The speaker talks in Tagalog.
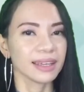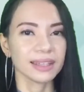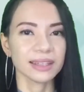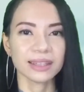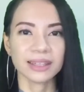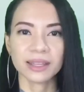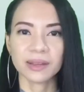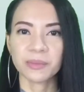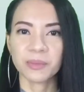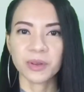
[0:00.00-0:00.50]

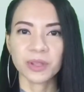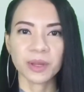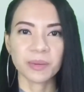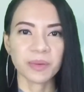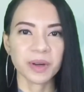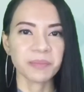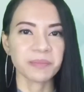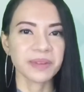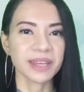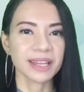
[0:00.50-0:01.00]
Hindi mo
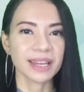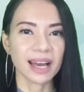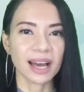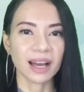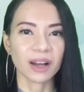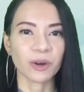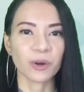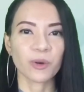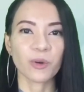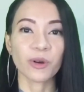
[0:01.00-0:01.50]
naman
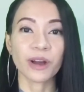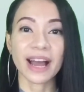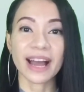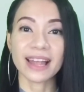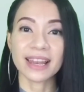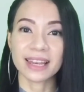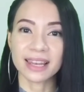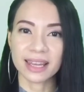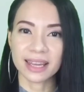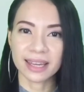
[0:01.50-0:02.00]
bilang kung
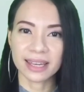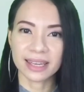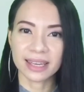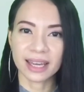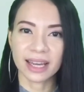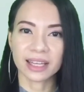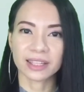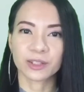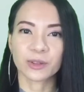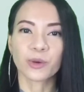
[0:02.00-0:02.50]

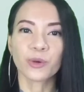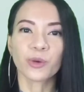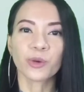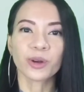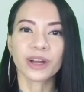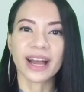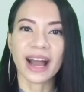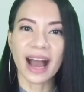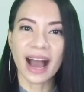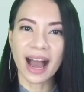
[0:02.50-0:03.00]
alin at
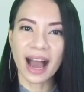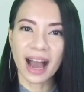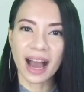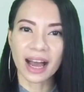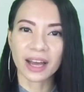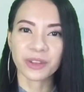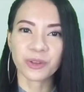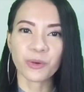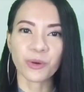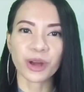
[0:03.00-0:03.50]
kung
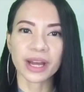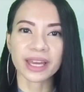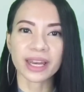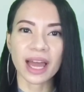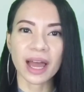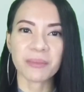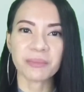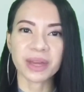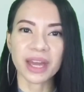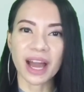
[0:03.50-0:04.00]
gaano
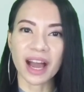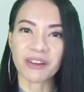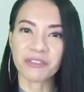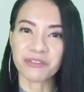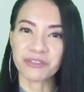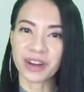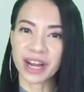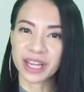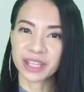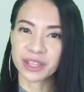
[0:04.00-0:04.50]
karami
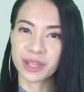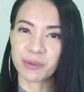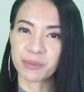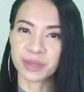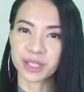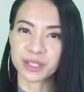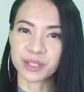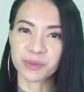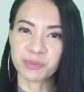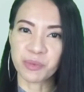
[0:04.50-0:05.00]
ang
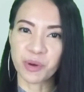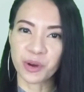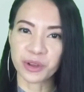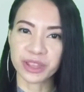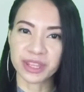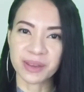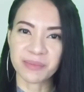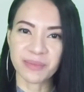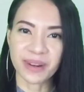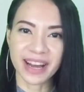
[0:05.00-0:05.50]
vitamins
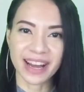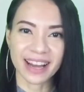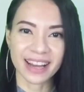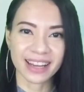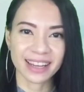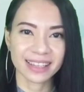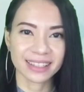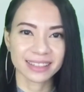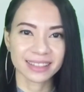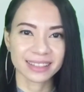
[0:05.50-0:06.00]
mo, di ba?
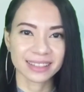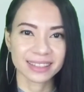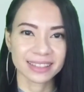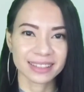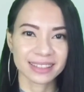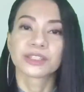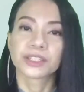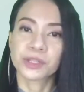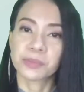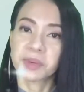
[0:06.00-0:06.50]

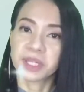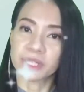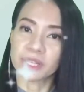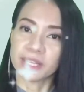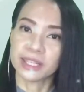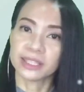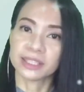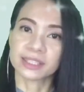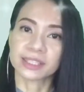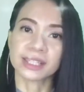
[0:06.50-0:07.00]
Sa
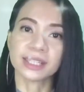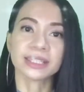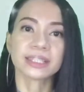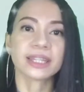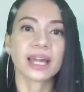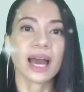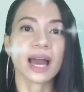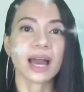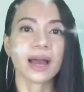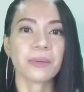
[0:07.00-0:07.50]
madaling
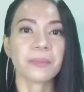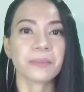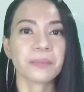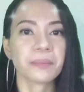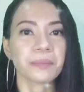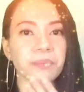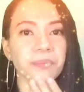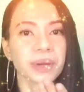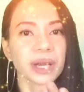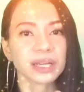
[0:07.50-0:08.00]
salita,
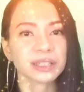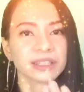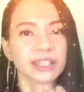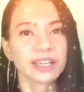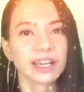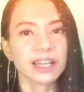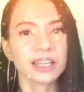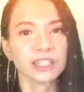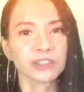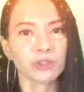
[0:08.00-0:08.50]

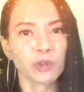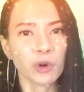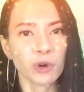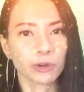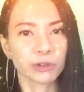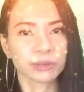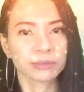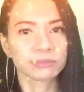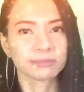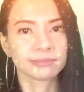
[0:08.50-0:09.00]
practical ito.